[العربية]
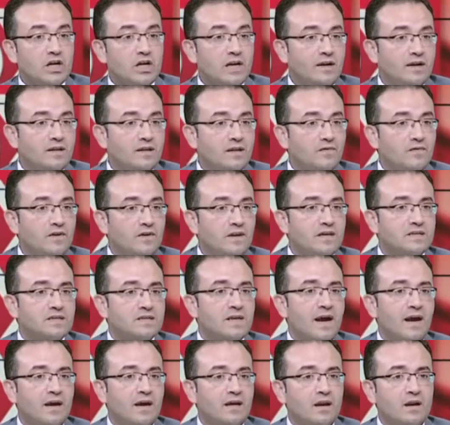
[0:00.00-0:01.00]
عشان كده في
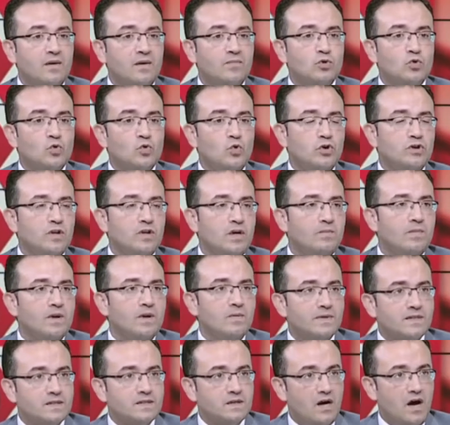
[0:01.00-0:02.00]
ناس احيانا بتروح
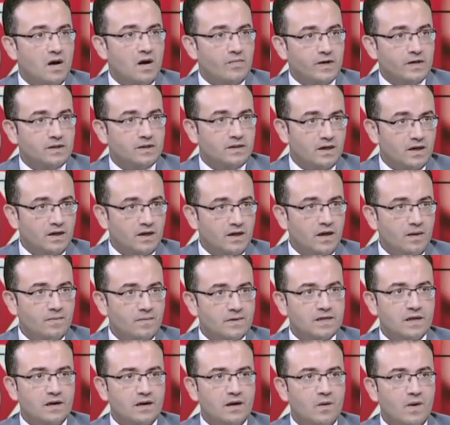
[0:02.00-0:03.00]
تعمل مزرعه بكتيريه
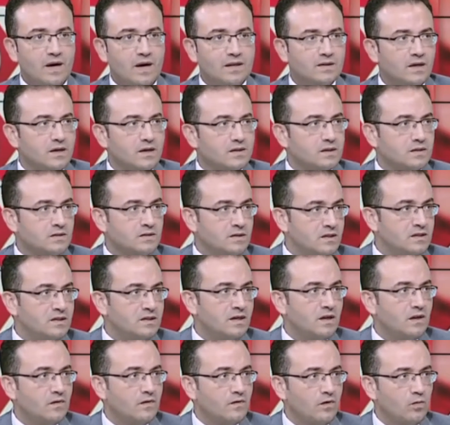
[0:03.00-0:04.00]
مثلا لو عندها صديد
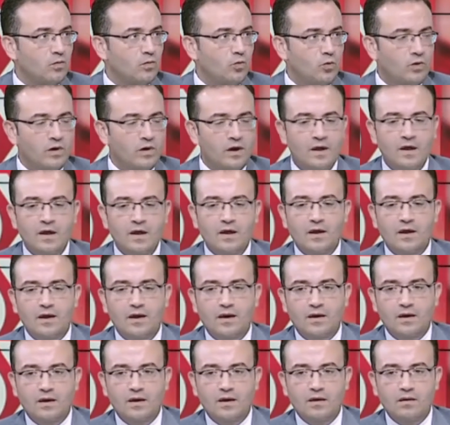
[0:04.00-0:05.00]
زياده في البول
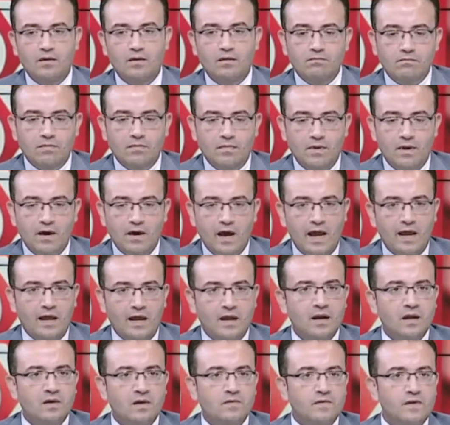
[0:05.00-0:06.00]
آه،
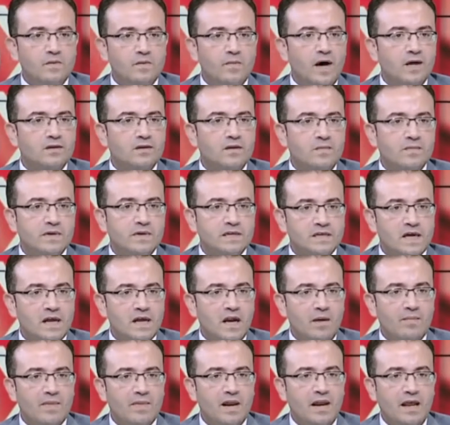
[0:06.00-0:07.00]
احيانا في بعض
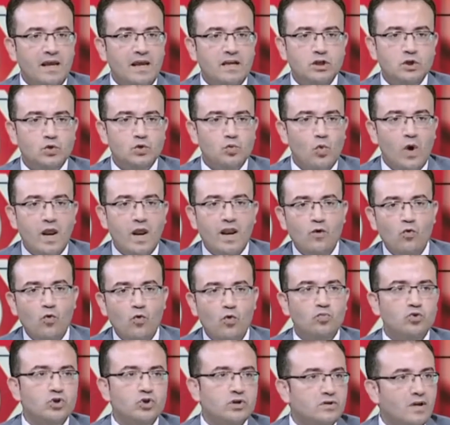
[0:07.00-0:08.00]
المزارع ما نلاقيش ولا
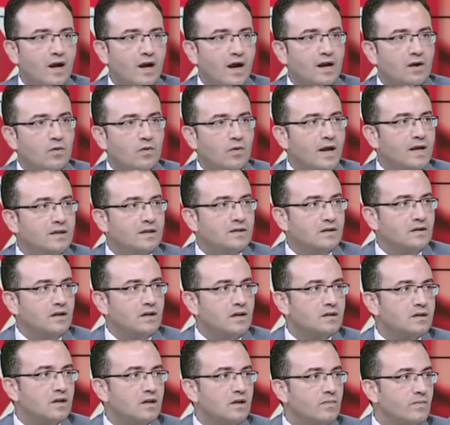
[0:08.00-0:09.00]
نوع مضاد حيوي قادر
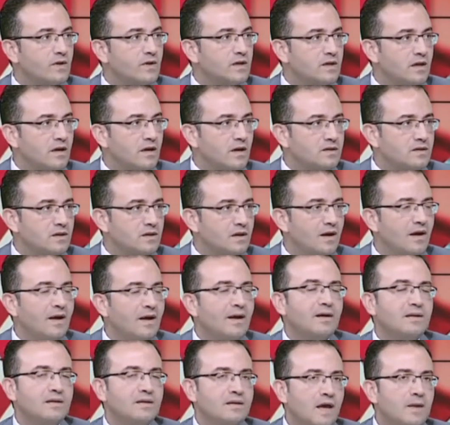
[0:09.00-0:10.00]
يقتل البكتيريا دي
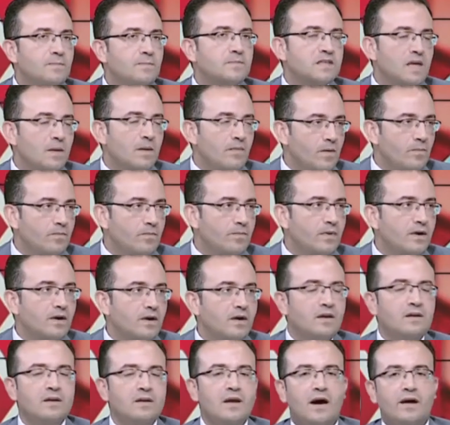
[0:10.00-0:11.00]
ده بسبب
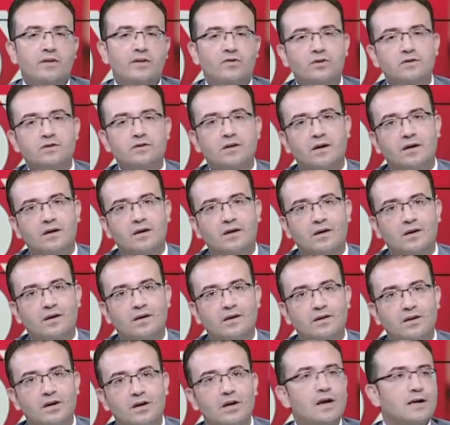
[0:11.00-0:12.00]
ان حضرتك
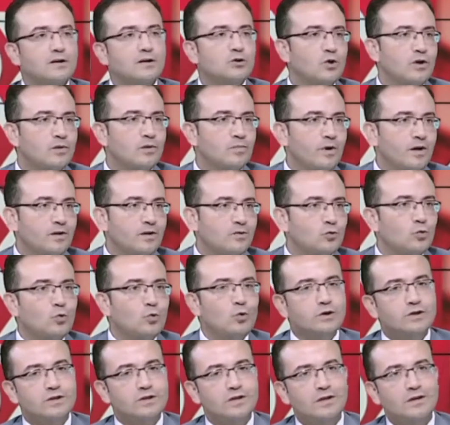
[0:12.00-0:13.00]
يجي لك شويه برد
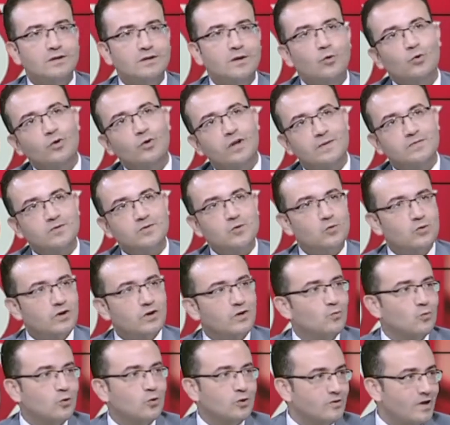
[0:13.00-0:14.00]
وتروح الصيدليه تاخد
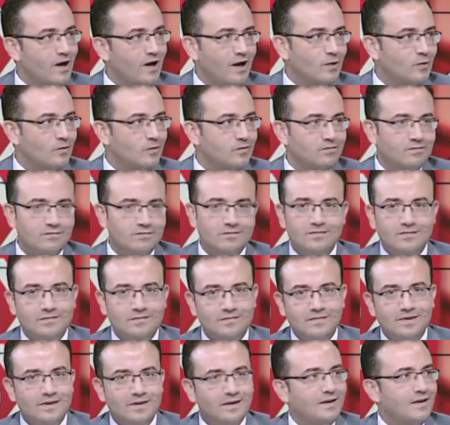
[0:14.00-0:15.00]
كبسولتين مضاد حيوي
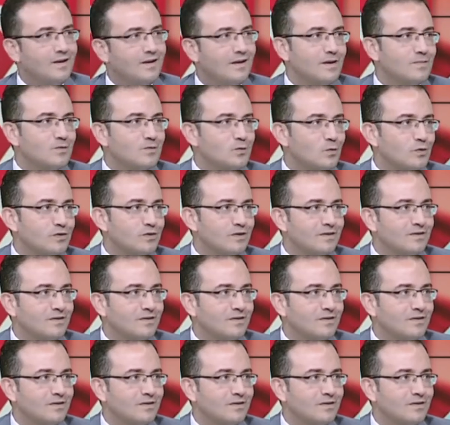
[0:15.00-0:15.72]
غير يا دكتور